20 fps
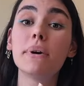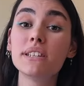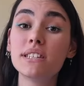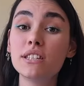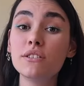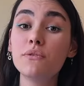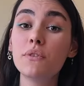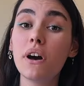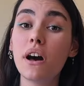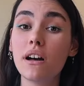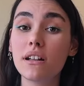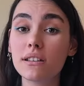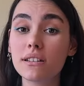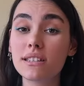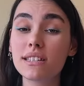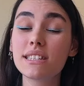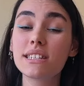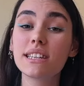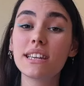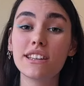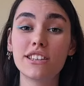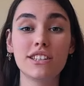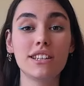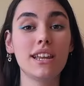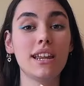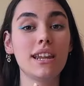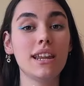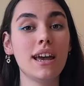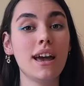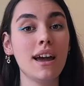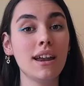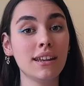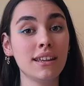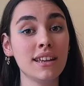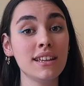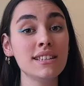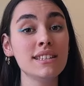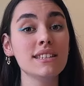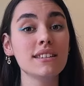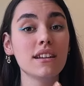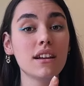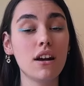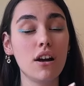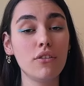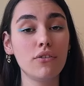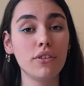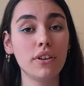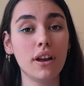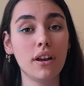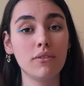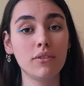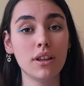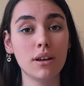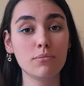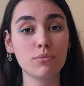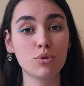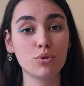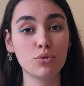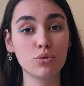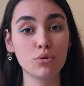Pasif algısı geçilen herkes gafil avlanmış